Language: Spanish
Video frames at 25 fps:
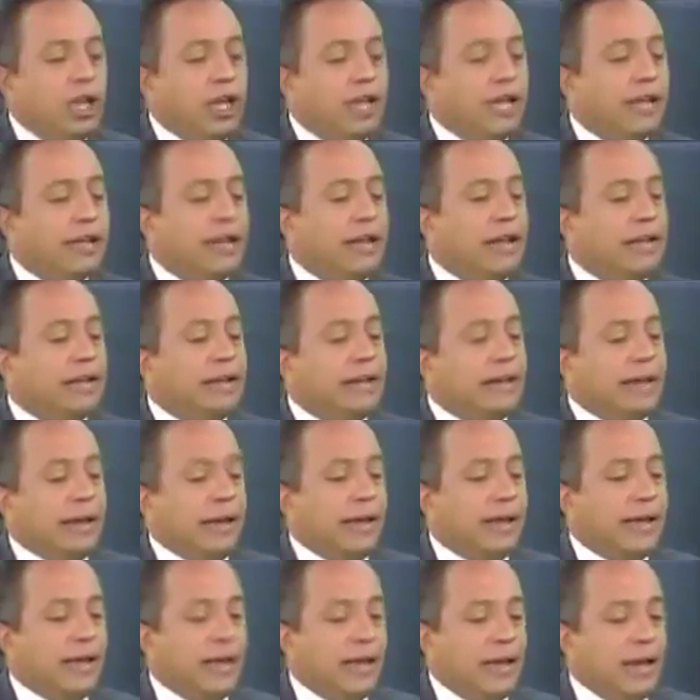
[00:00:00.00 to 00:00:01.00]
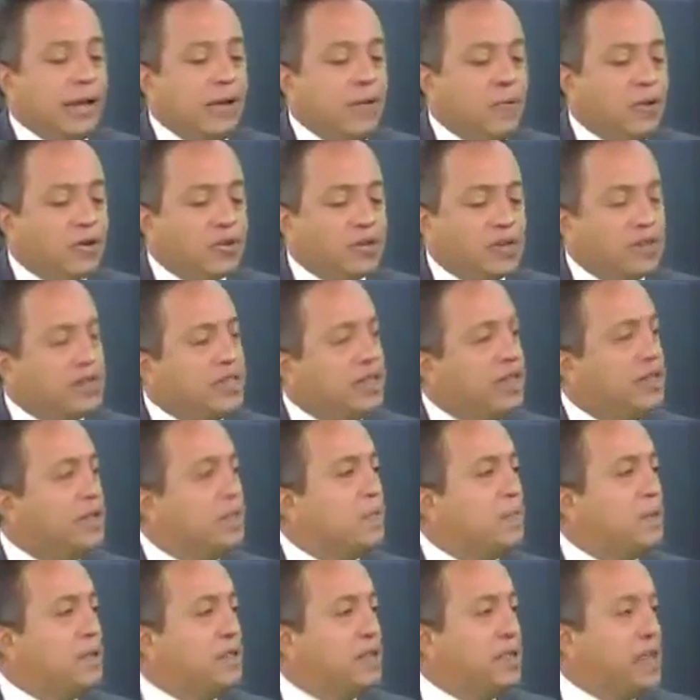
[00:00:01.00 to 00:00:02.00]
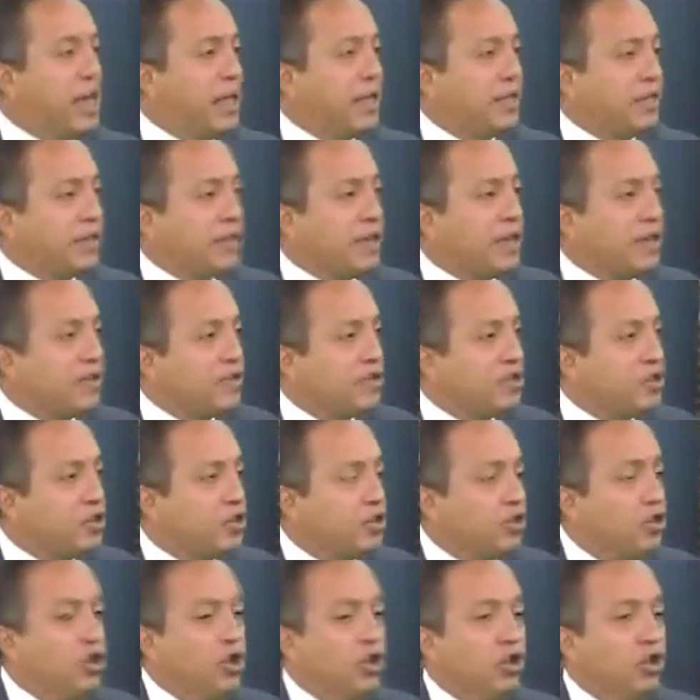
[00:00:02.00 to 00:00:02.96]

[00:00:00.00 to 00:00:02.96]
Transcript: en el que las voces independientes,